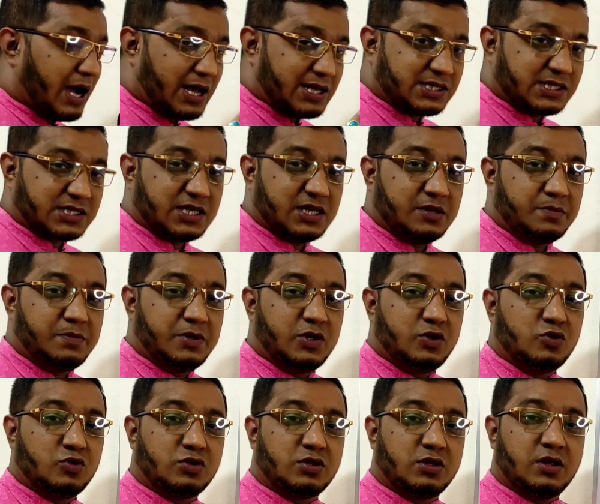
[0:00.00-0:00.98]
আজকের
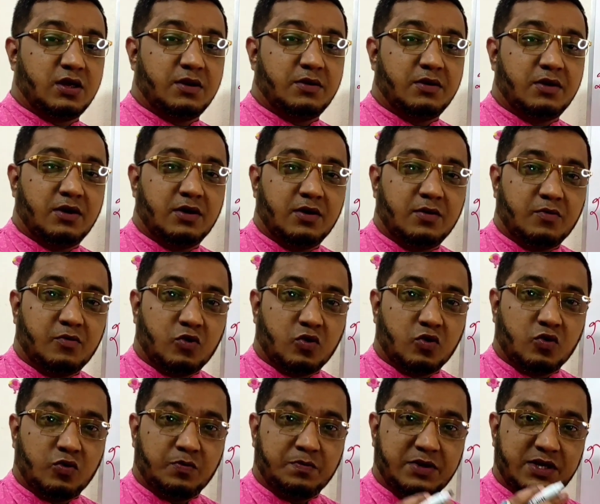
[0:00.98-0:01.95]
ভিডিওতে
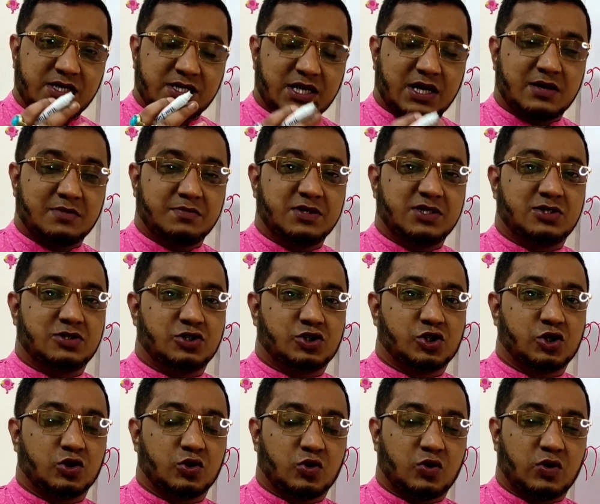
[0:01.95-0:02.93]
পুরো বিচার
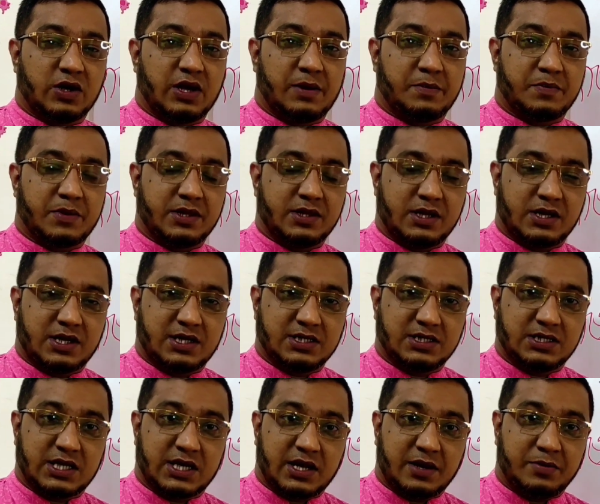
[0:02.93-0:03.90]
বিশ্লেষণ করে আপনাদেরকে
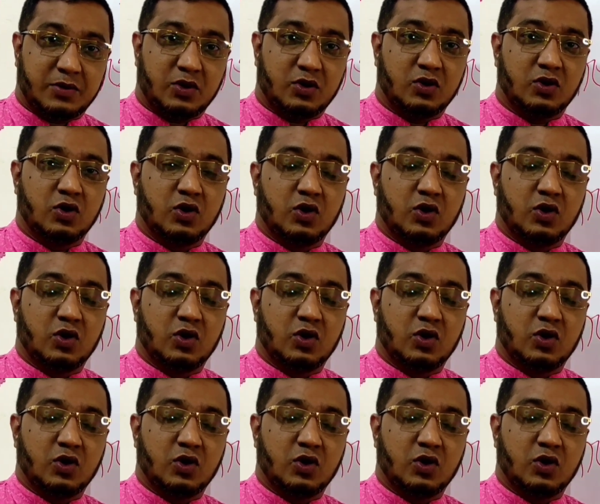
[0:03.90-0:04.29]
জানাবো